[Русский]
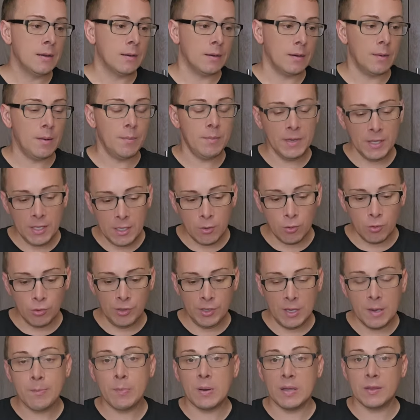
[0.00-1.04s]
А, мне он
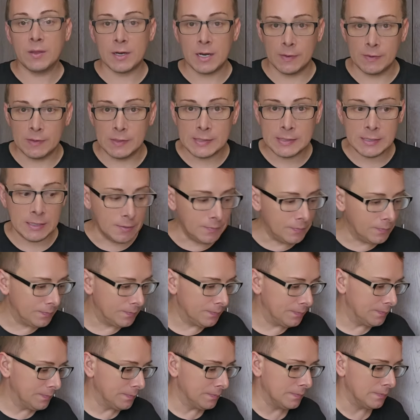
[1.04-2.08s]
не понравился.
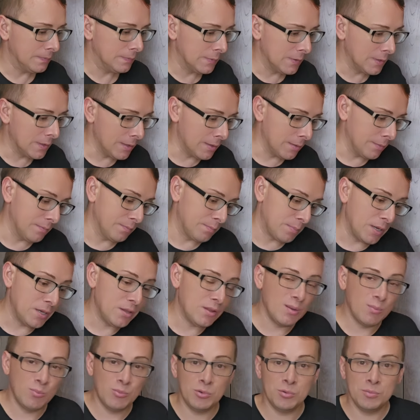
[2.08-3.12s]
Э,
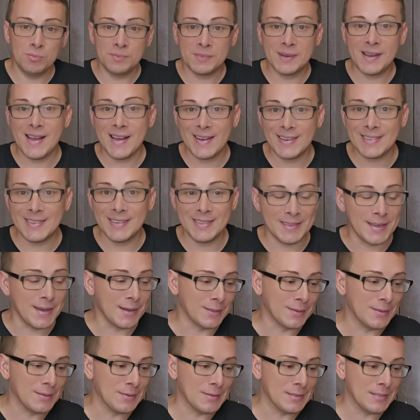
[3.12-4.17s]
поэтому как-то
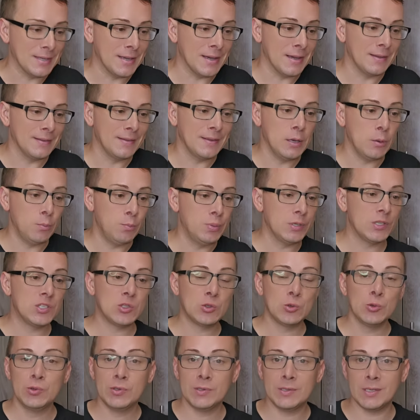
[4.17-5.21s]
так, друзья. Не
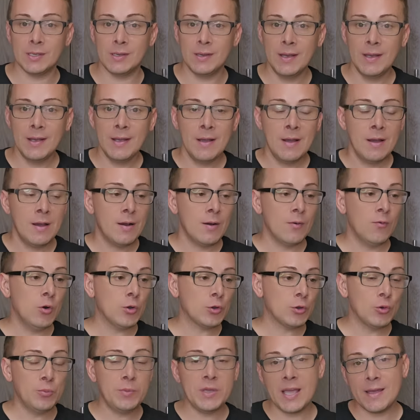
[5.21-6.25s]
обессудьте.
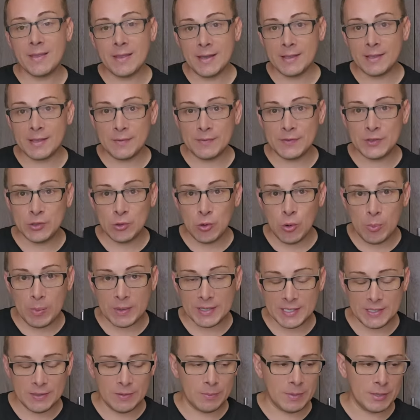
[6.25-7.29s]
Вот, у меня на этом все.
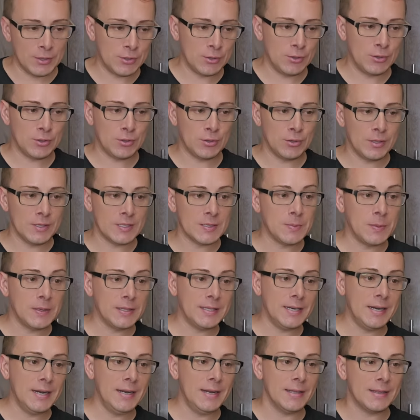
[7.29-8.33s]
Спасибо большое, что
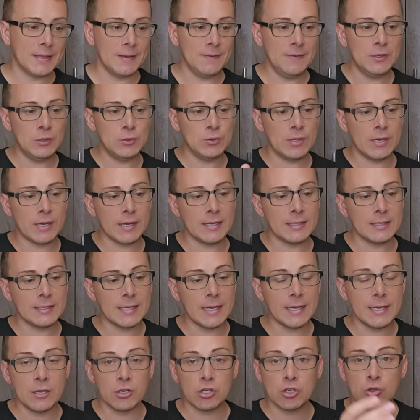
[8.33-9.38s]
досмотрели это видео до
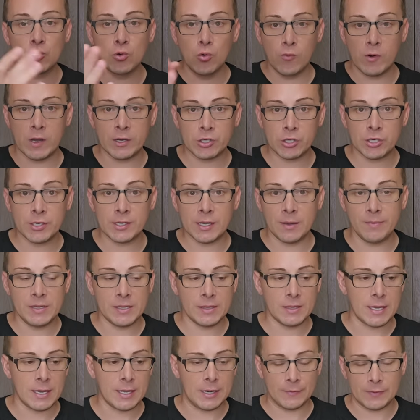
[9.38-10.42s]
конца. Я жду ваших
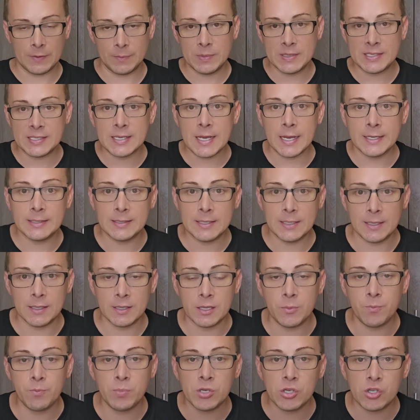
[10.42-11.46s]
комментариев. Обязательно
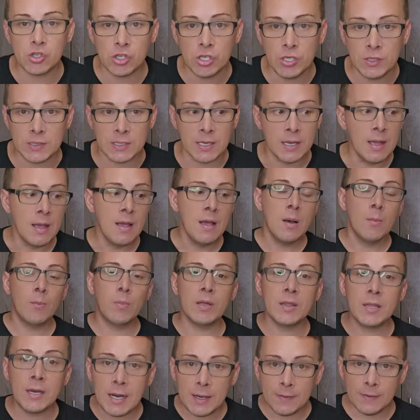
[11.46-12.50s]
напишите,
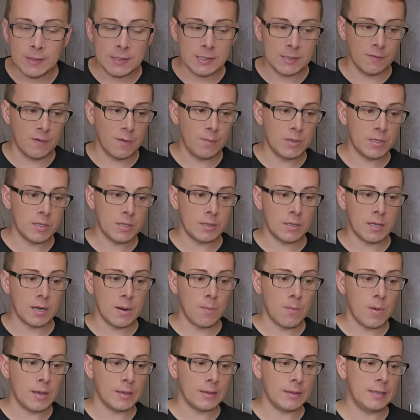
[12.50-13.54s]
понравился вам этот
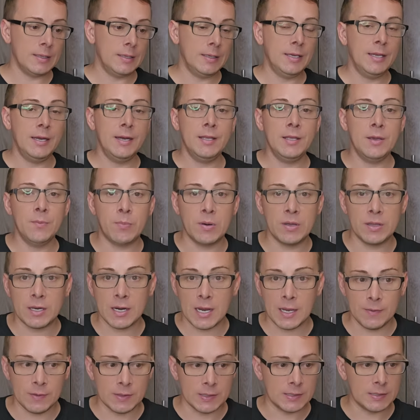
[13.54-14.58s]
аромат или не
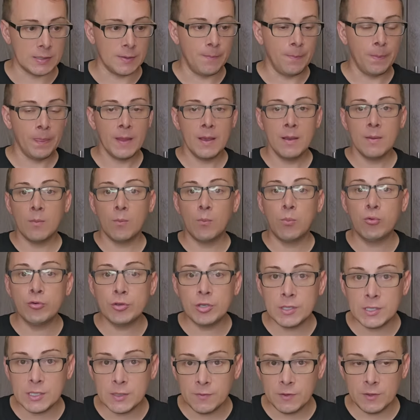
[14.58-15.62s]
понравился.
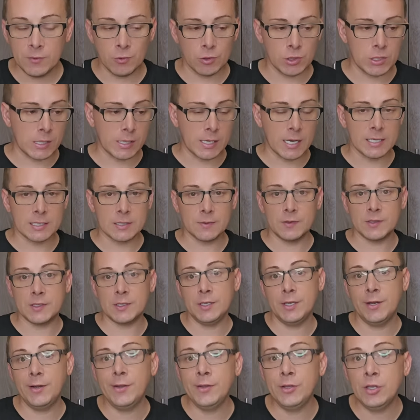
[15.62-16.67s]
Будете вы его заказывать
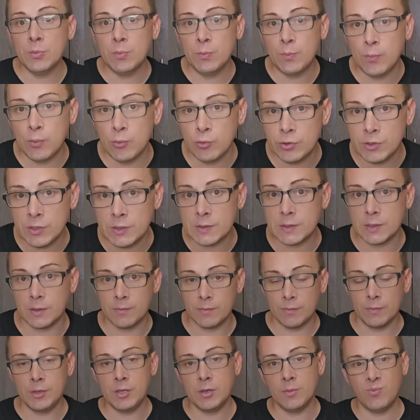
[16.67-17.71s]
или не будете.
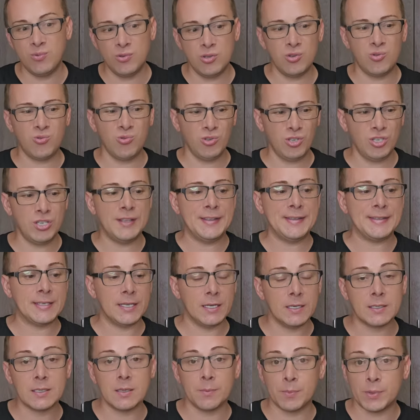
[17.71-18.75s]
Мне будет очень
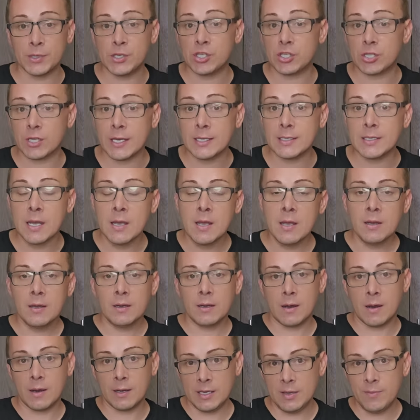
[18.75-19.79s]
интересно почитать
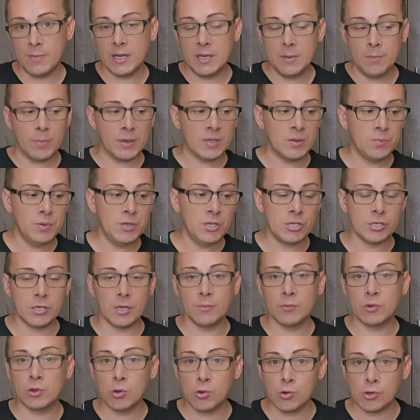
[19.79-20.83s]
а, и моим
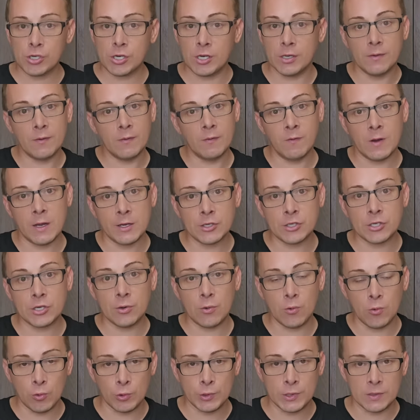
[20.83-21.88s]
подписчикам тоже
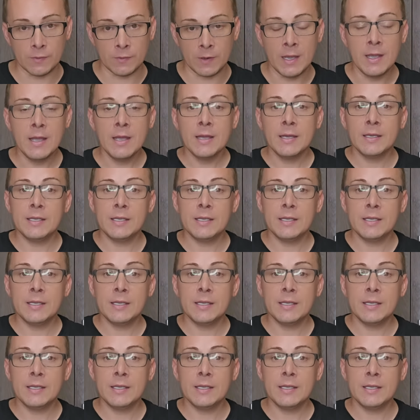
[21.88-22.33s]
ваши отзывы.